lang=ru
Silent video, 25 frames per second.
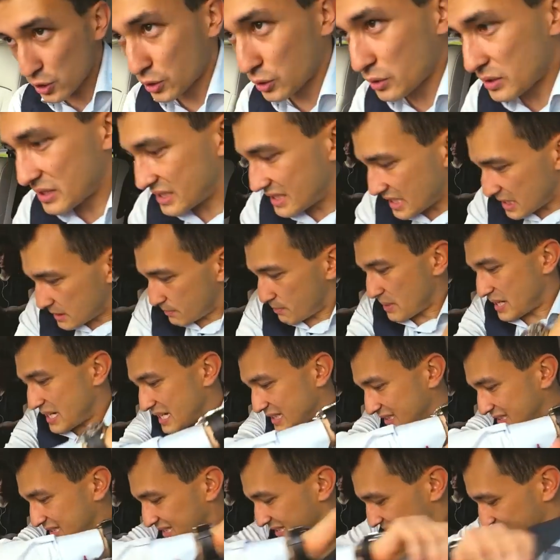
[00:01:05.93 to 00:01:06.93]
что здесь
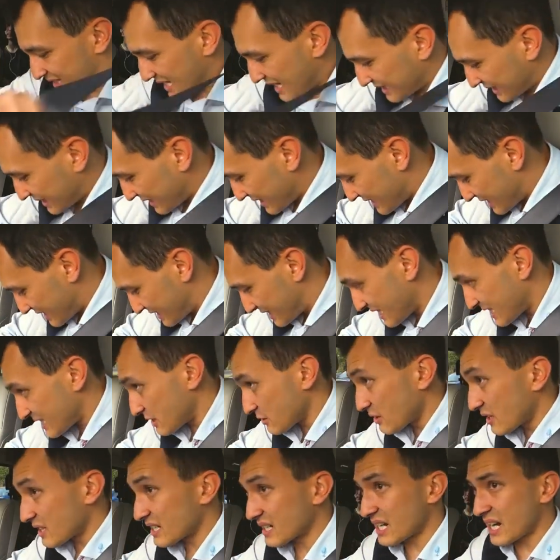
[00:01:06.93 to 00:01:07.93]
порядка 130
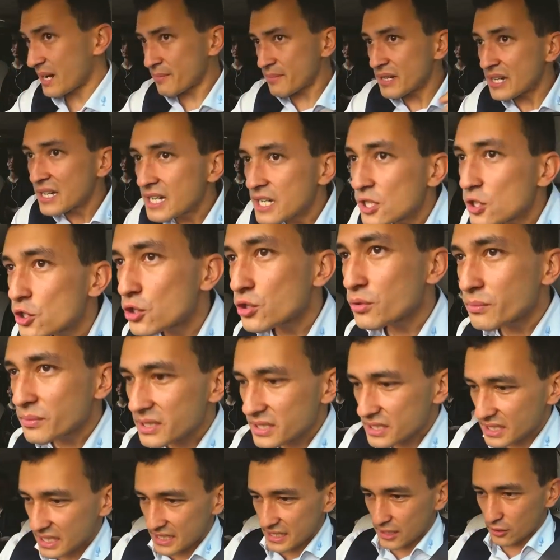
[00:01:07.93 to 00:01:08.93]
килограмм
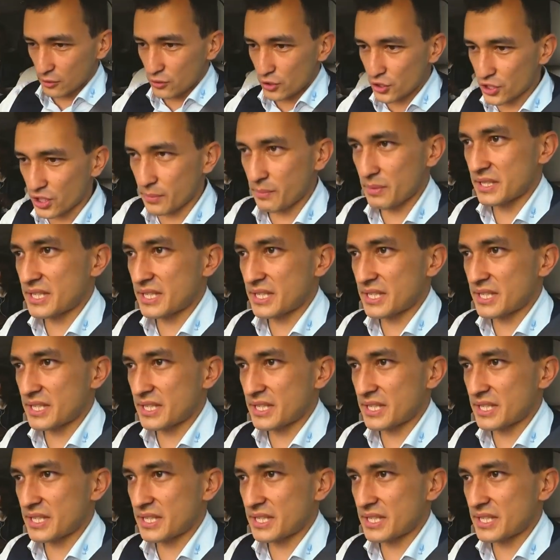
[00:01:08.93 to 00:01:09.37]
шумоизолирующих